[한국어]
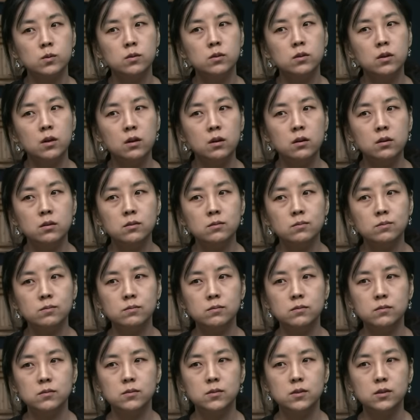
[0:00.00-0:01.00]

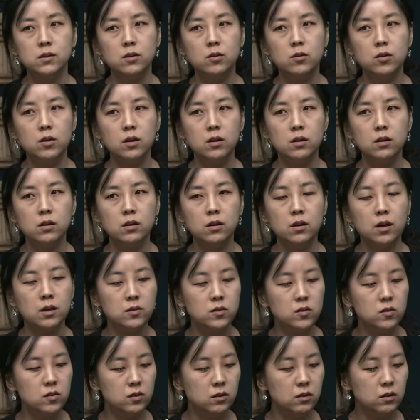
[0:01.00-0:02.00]
그냥 이렇게
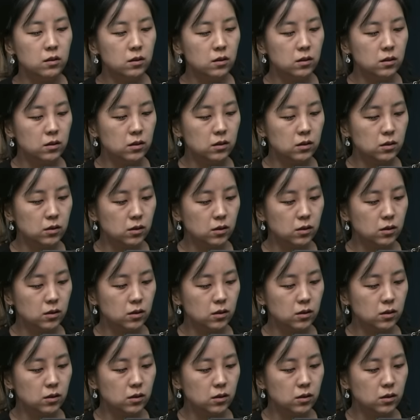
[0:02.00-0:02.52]
같이